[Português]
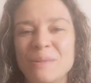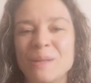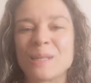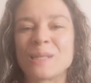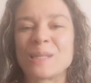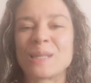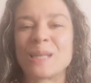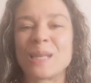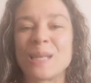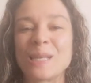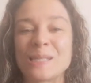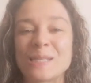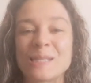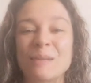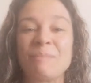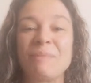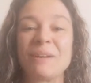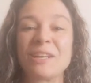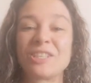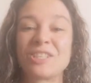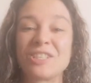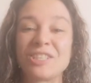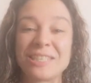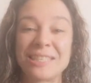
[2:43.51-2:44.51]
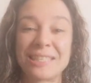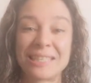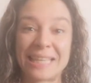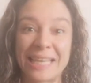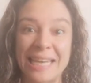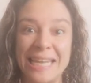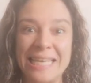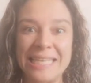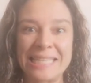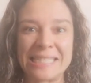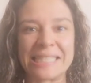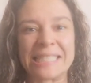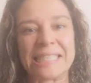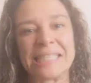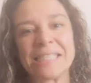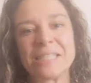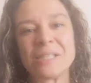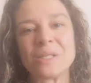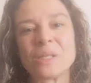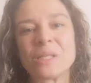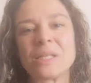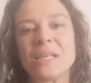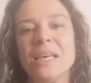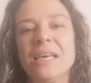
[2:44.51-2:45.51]
Então as crianças a partir de 3
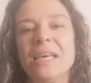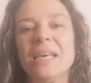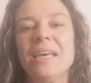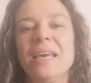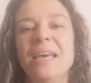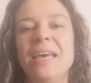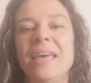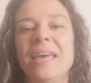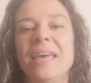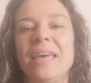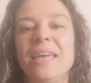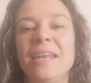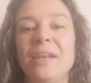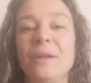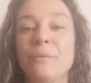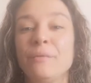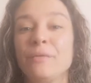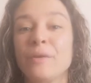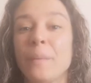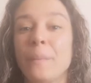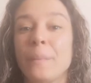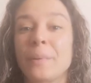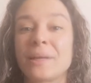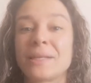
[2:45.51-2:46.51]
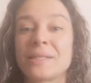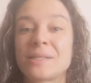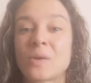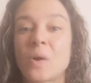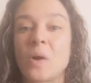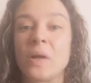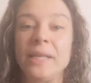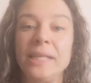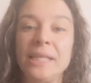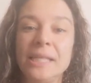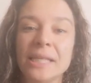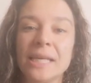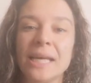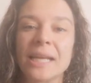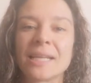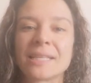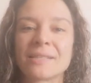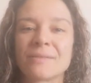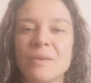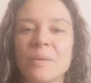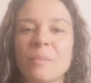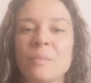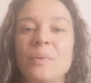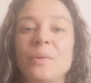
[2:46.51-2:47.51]
anos é, não vão para a escolinha,
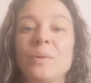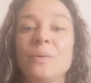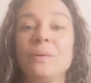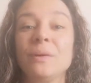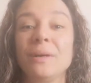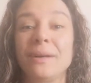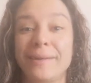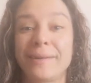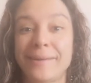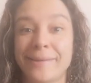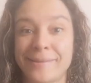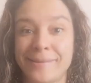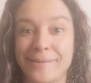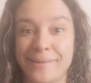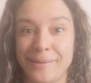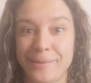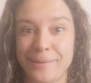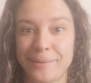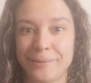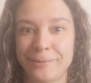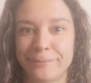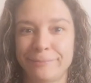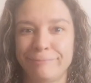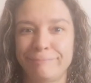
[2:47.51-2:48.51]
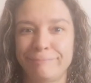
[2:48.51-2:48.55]
elas vão para o asilo.